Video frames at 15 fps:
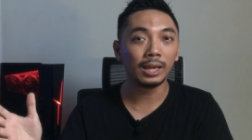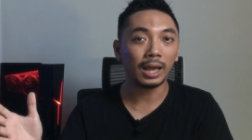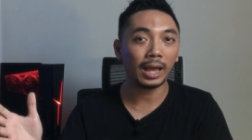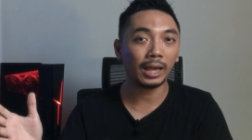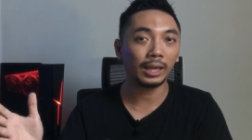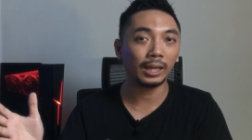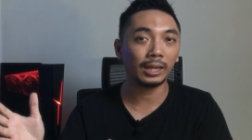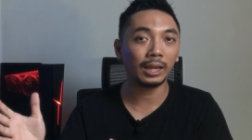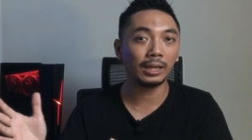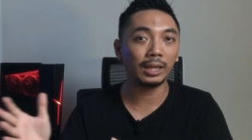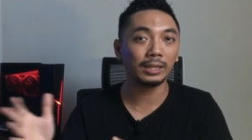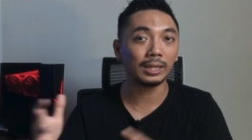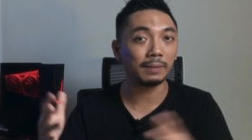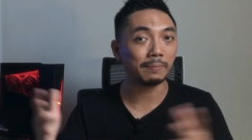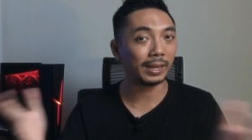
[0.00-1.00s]
akhirnya dia
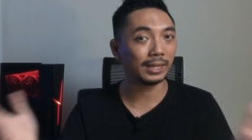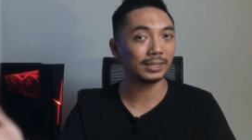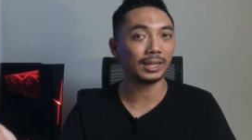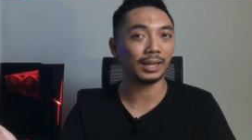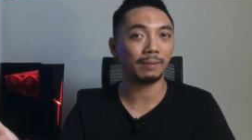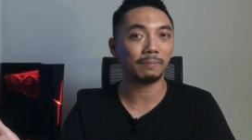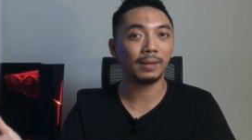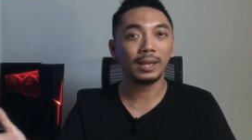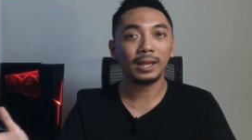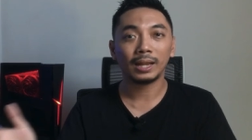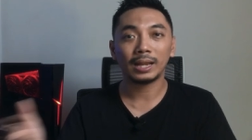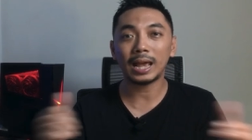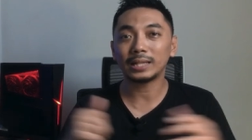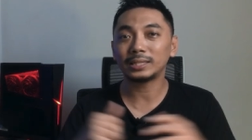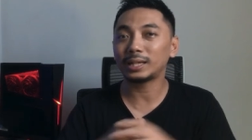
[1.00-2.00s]
jadi mainstream.
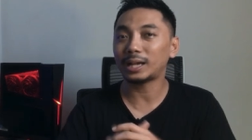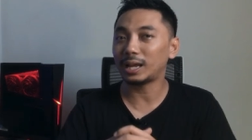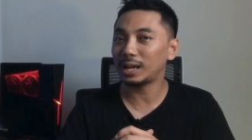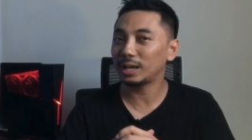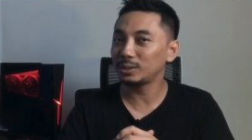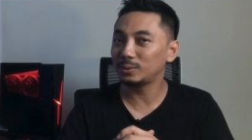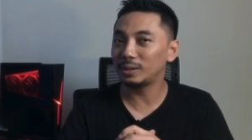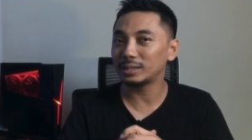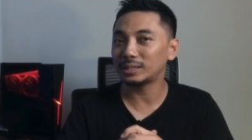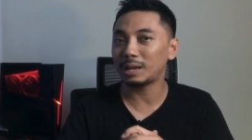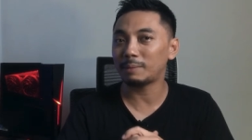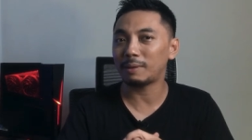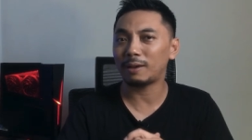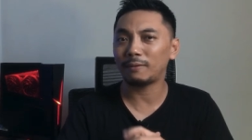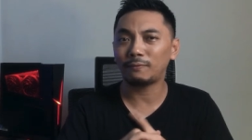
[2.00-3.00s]
Nah, sekarang juga
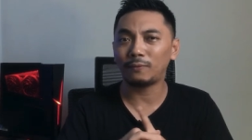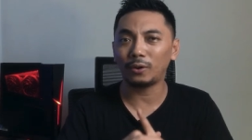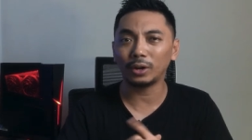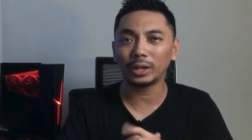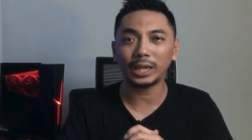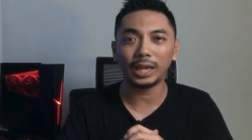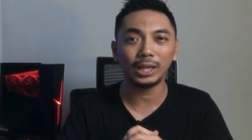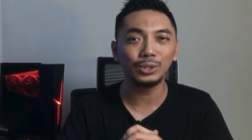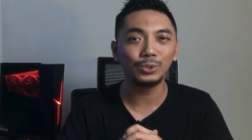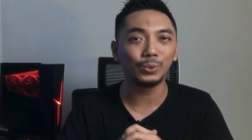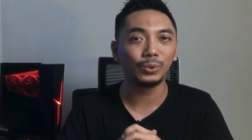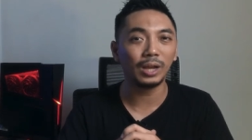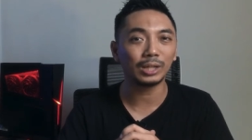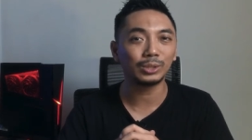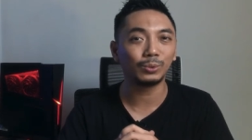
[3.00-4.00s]
sama. 4K
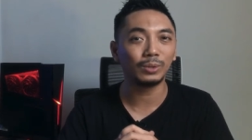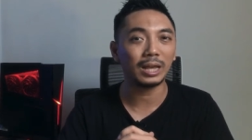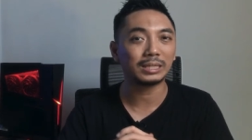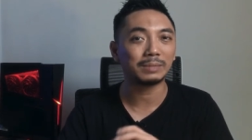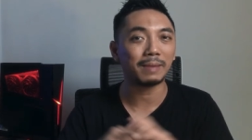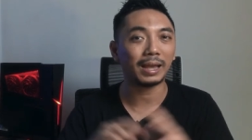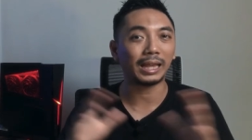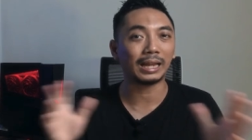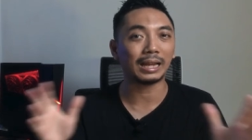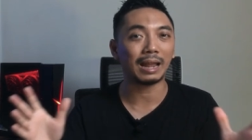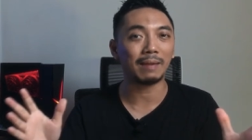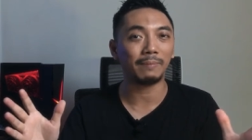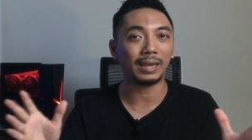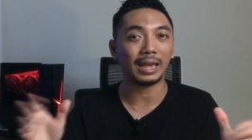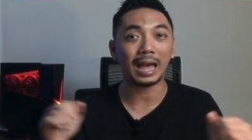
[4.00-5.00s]
juga sudah semakin
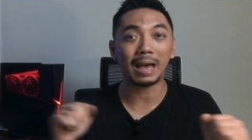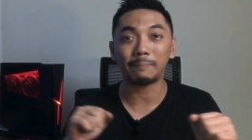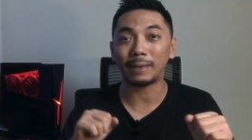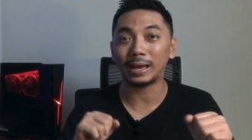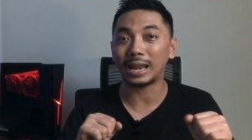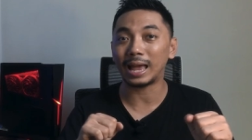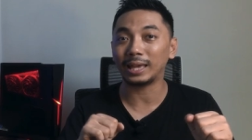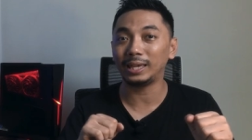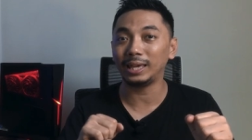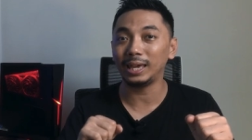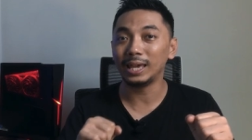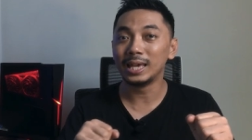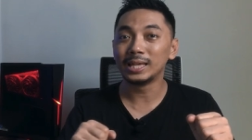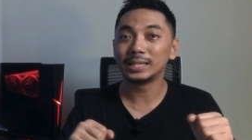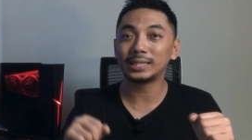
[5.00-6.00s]
rame,
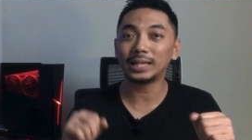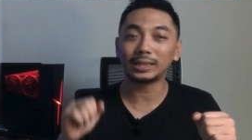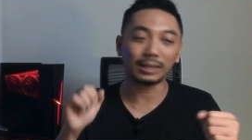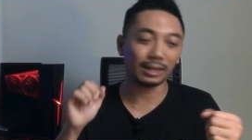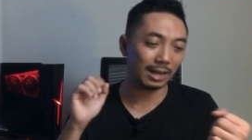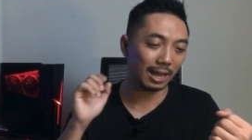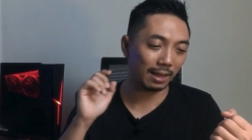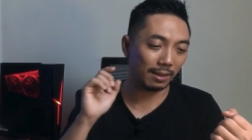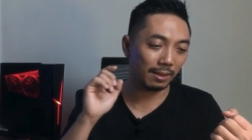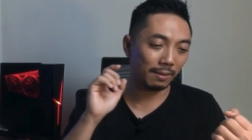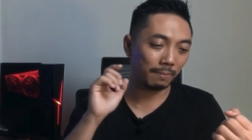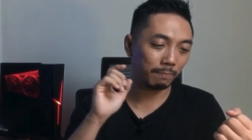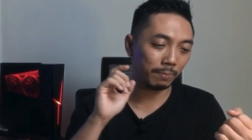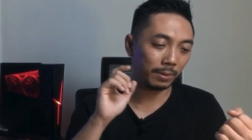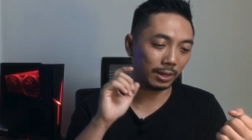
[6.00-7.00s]
apalagi setelah
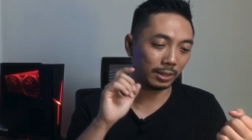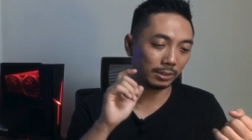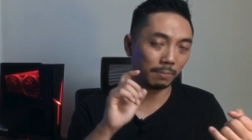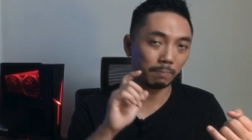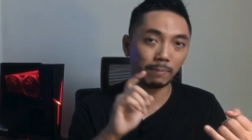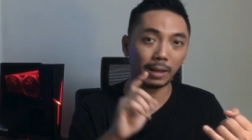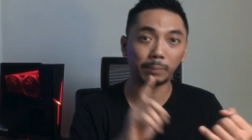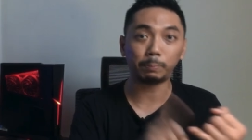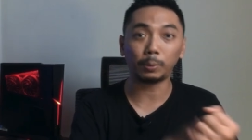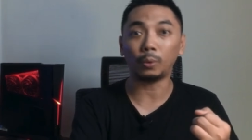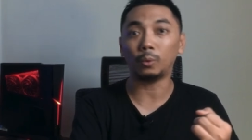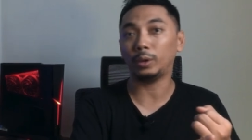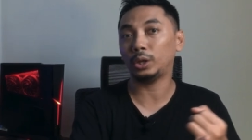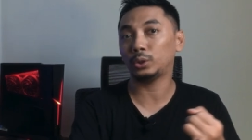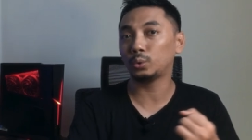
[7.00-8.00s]
PS4
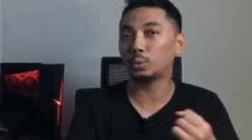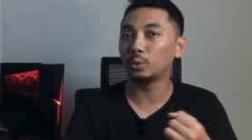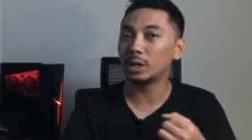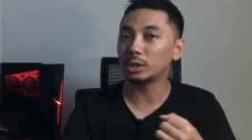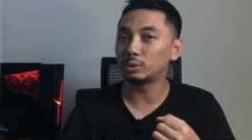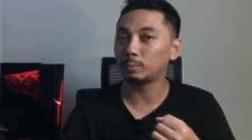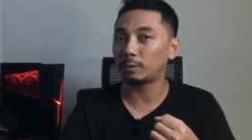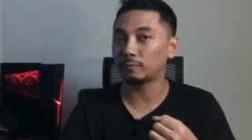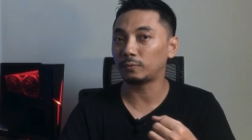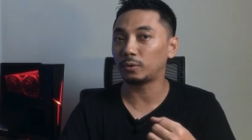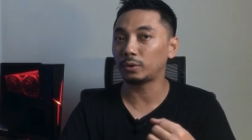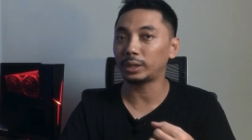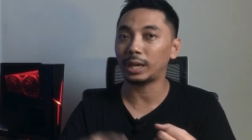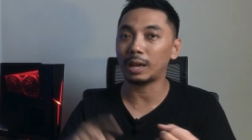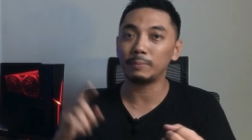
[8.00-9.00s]
Pro itu udah support
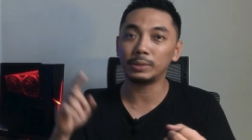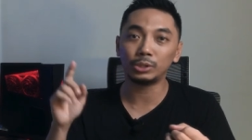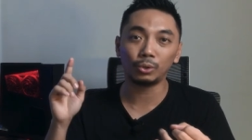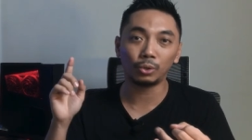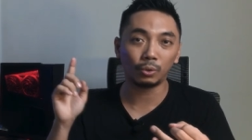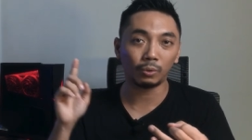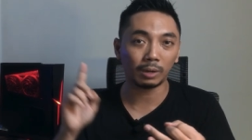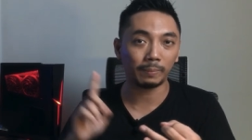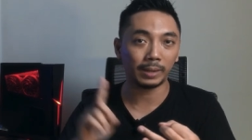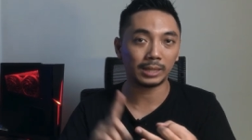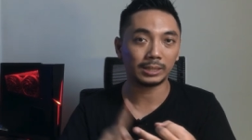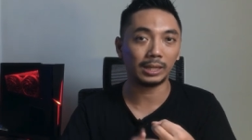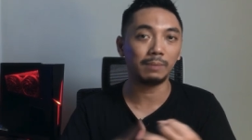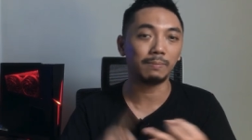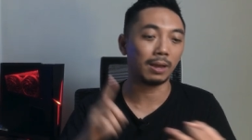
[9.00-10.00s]
4K, habis itu keluar
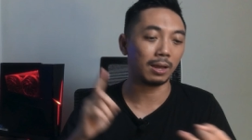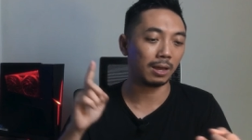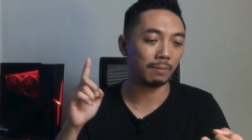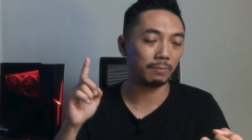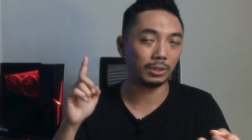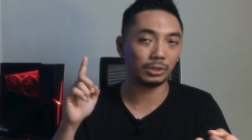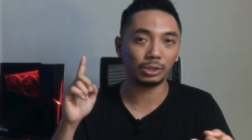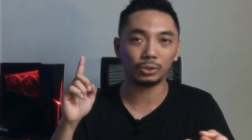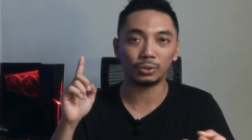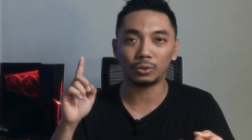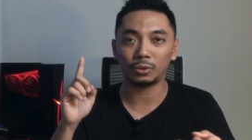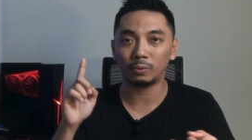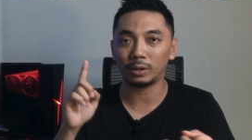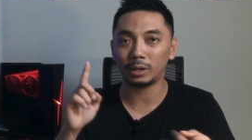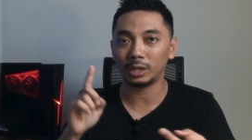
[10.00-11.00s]
PS5, habis itu
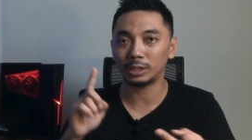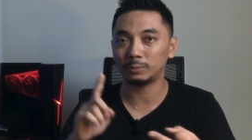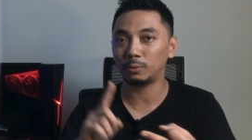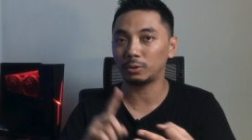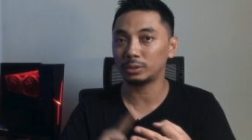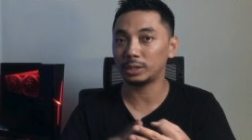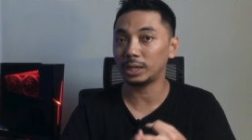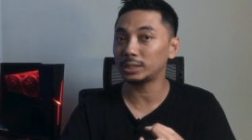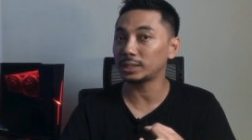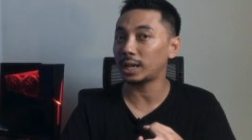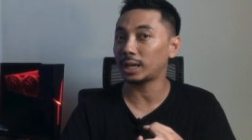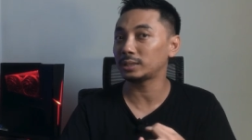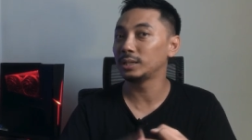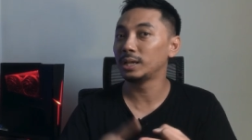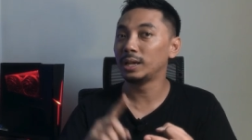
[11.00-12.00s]
keluar Xbox Series
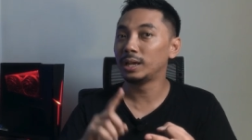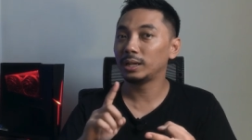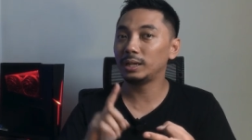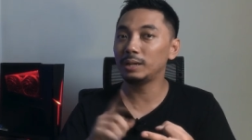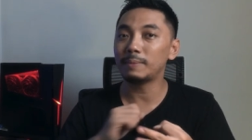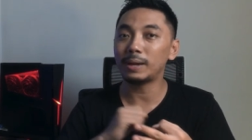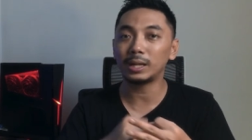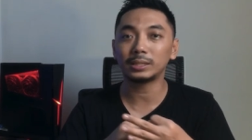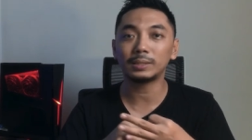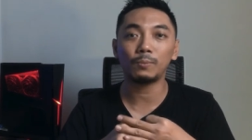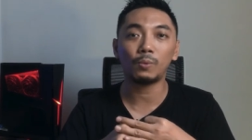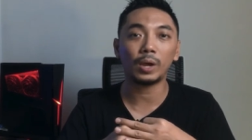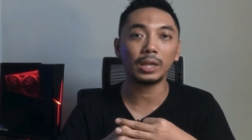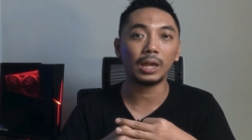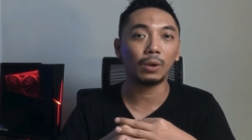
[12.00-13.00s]
X, di mana
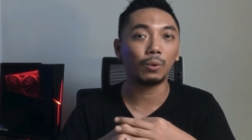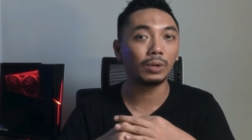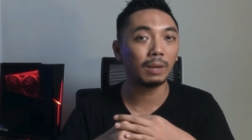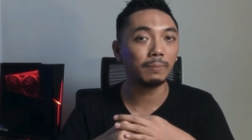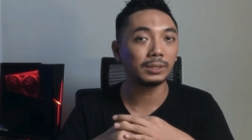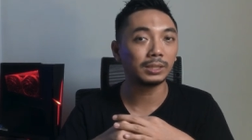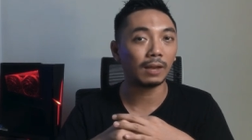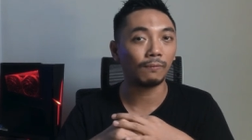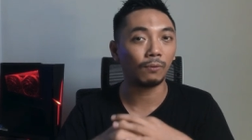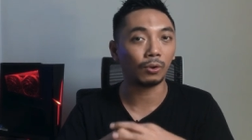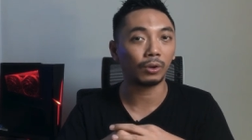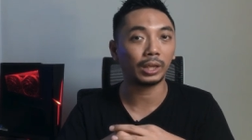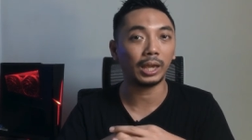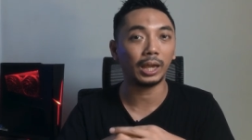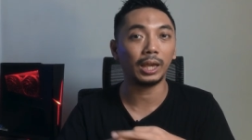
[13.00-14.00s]
semuanya udah bisa
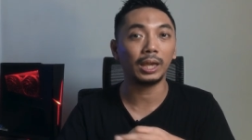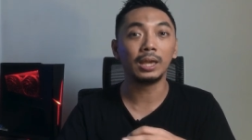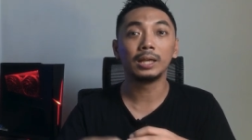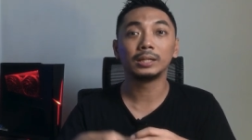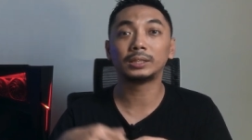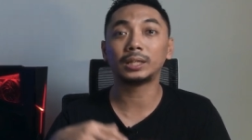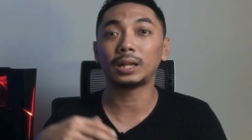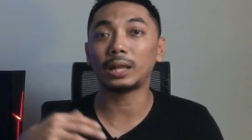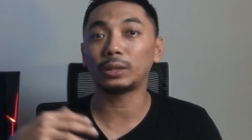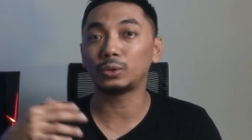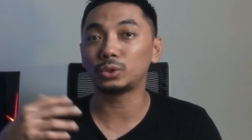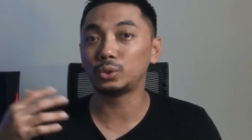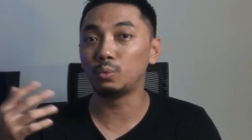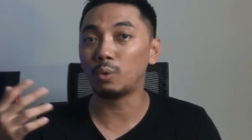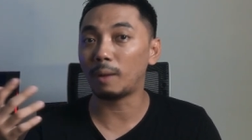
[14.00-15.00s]
4K
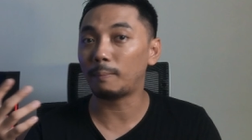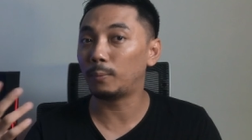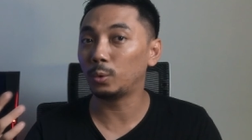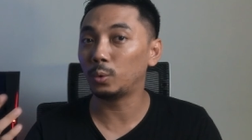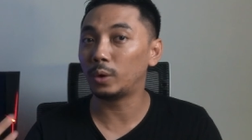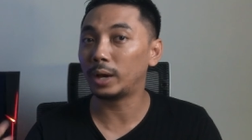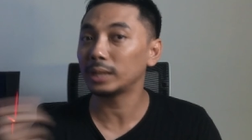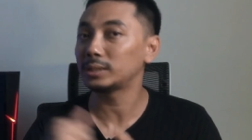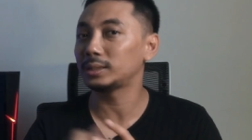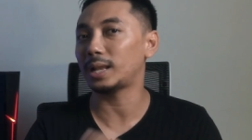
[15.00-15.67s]
120Hz